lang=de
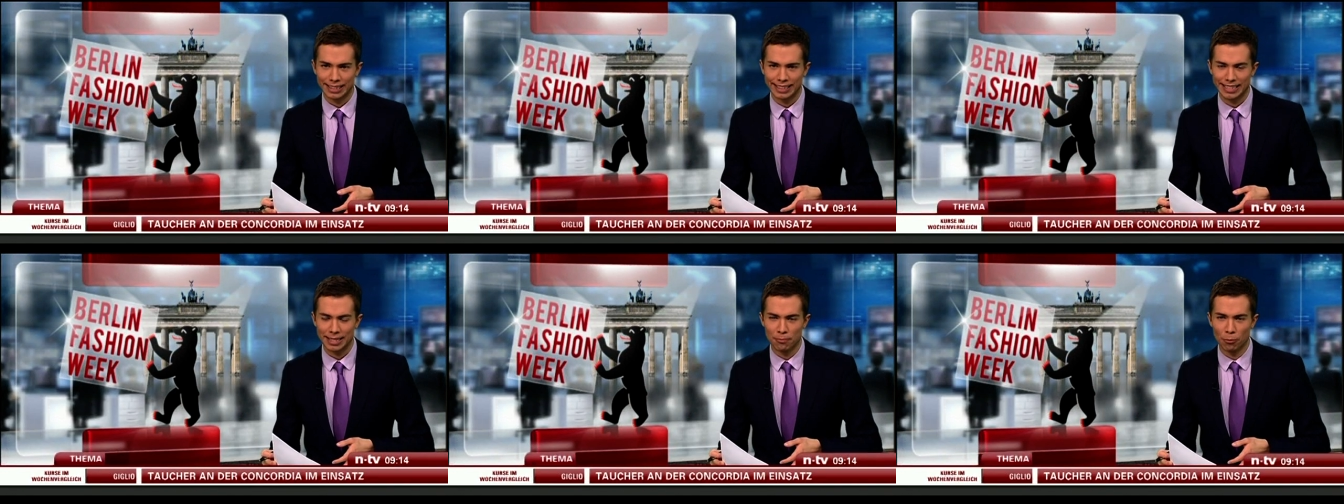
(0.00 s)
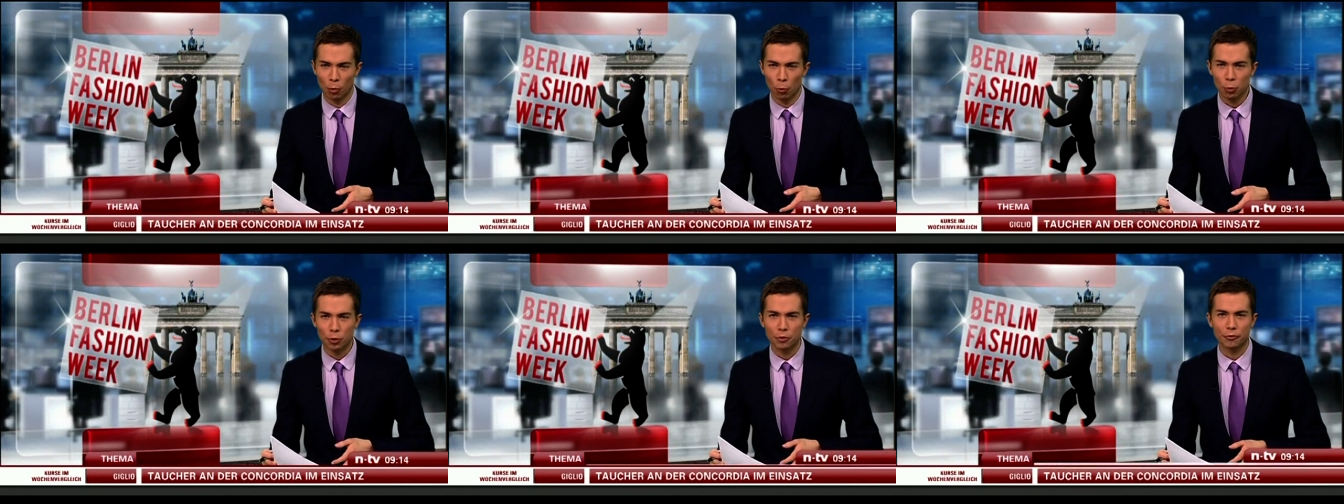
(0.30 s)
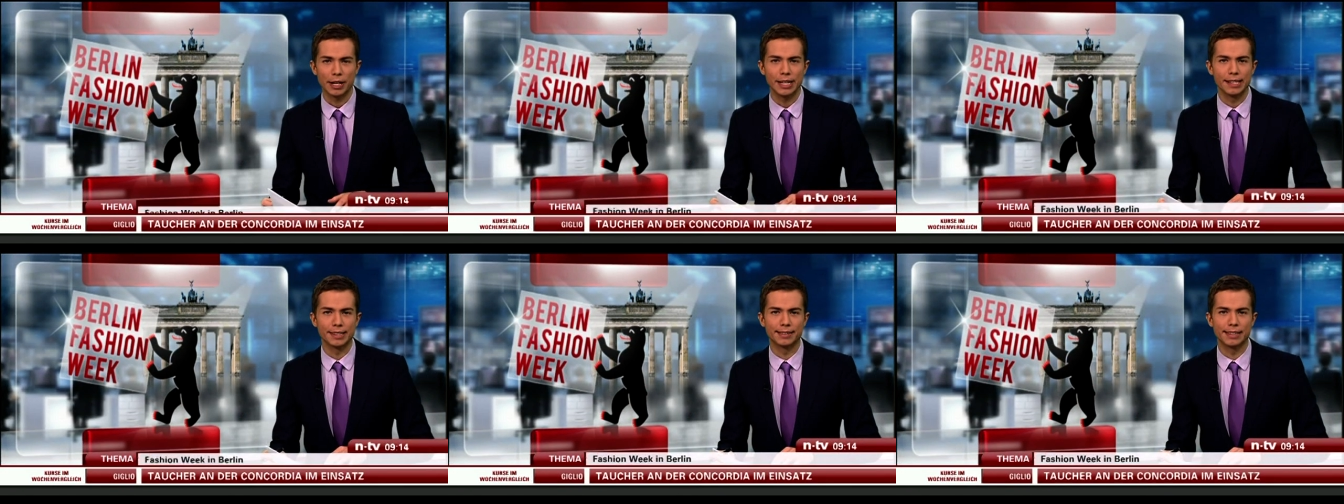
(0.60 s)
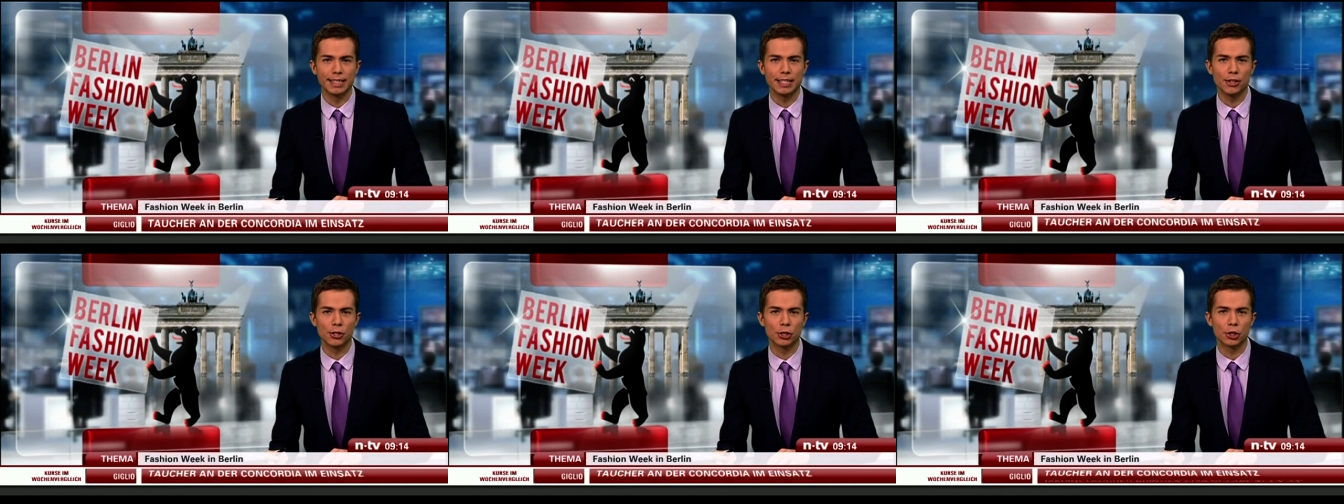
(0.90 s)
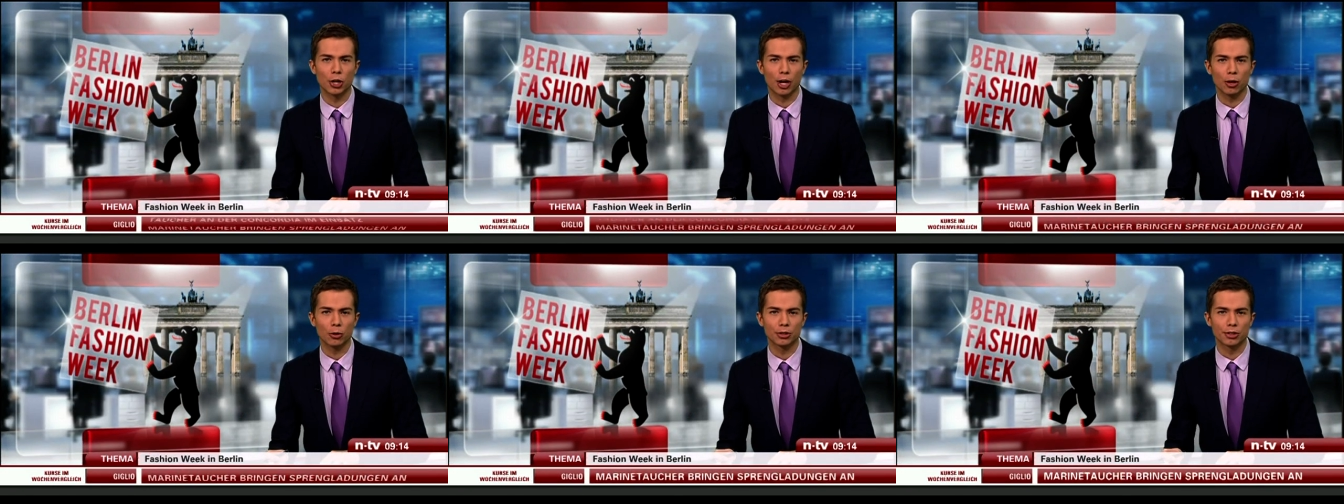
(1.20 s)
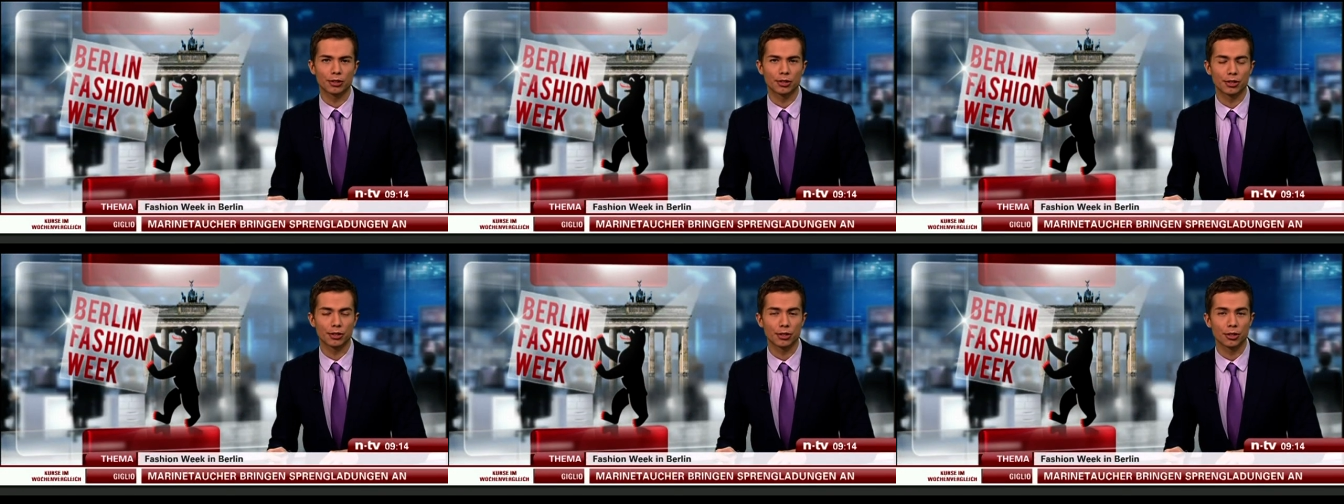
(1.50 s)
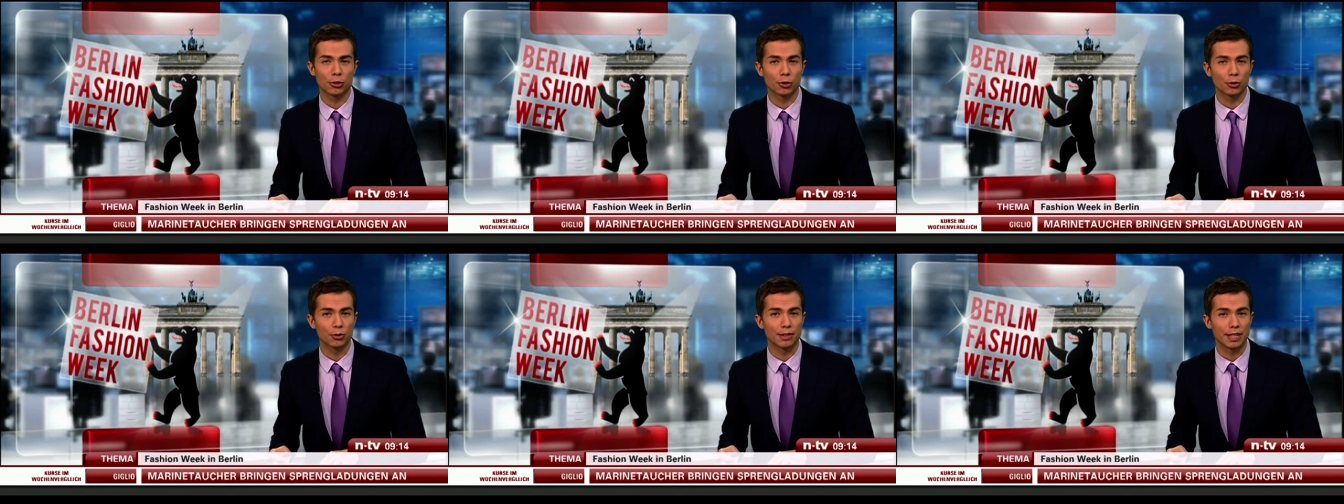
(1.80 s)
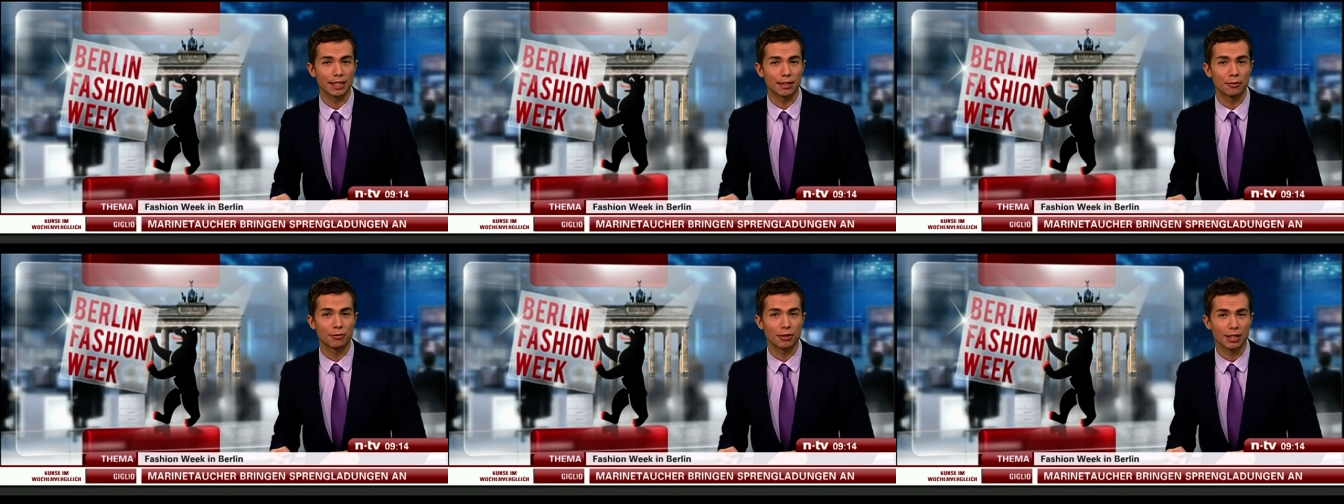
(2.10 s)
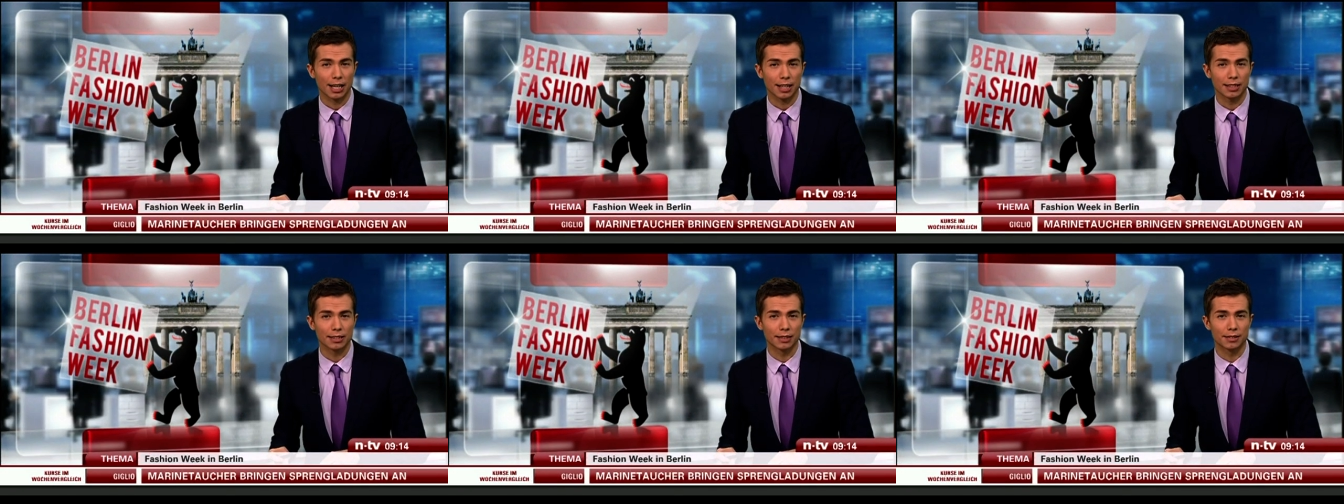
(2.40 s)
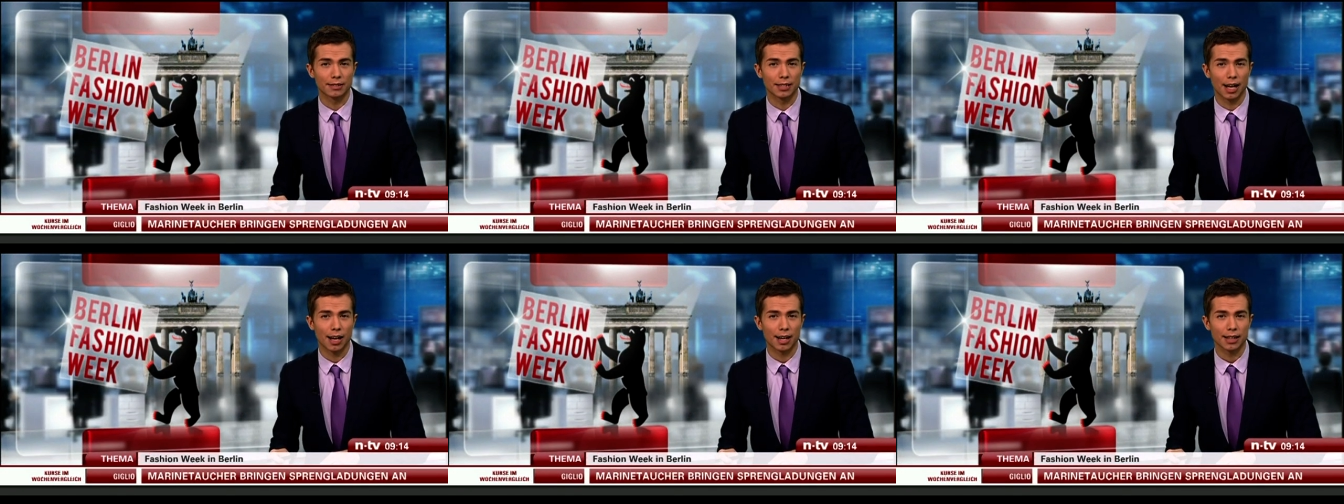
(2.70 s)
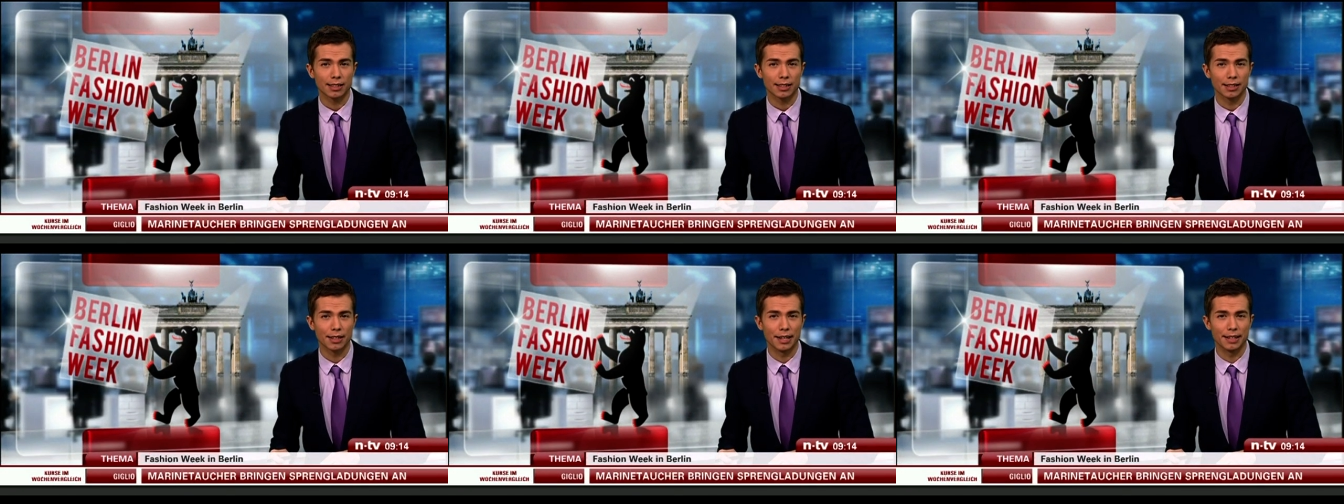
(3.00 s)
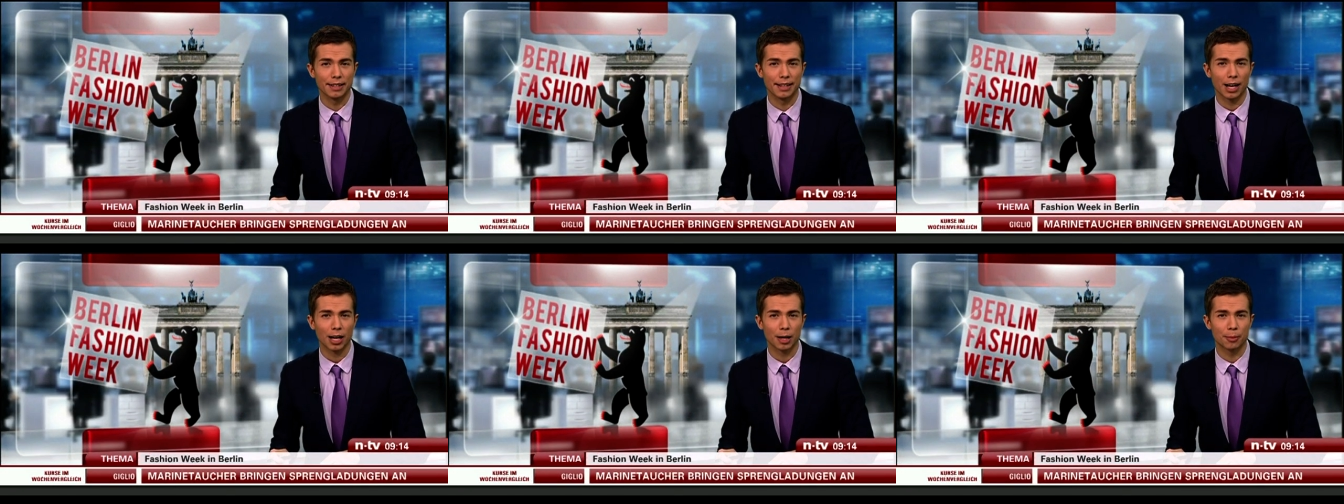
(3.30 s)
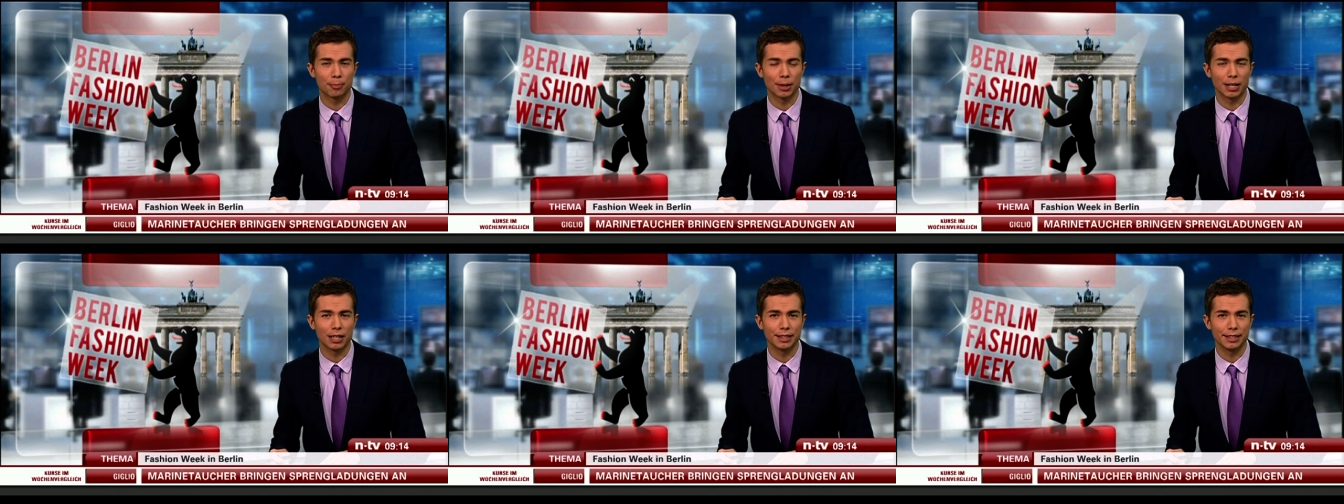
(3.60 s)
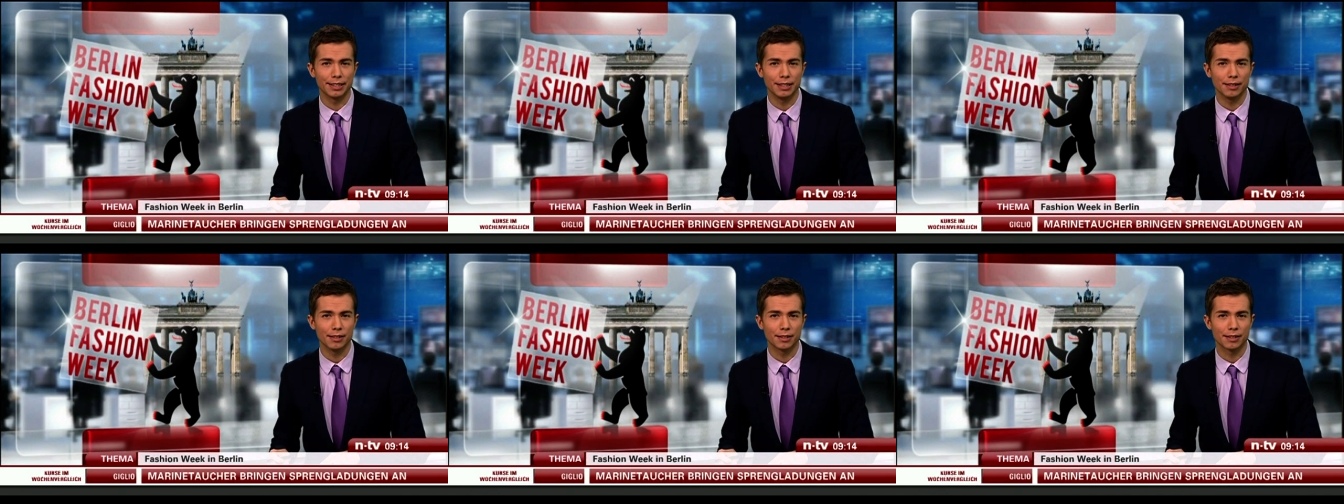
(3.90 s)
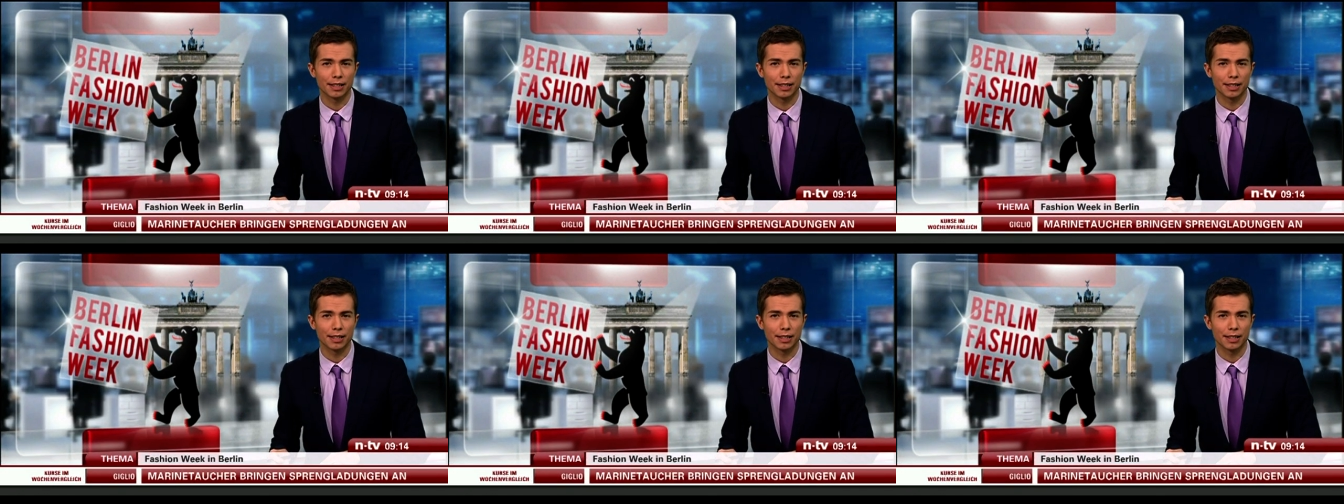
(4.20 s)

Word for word: Die Modewelt, die schaut schon seit den vergangenen Tagen nach Berlin,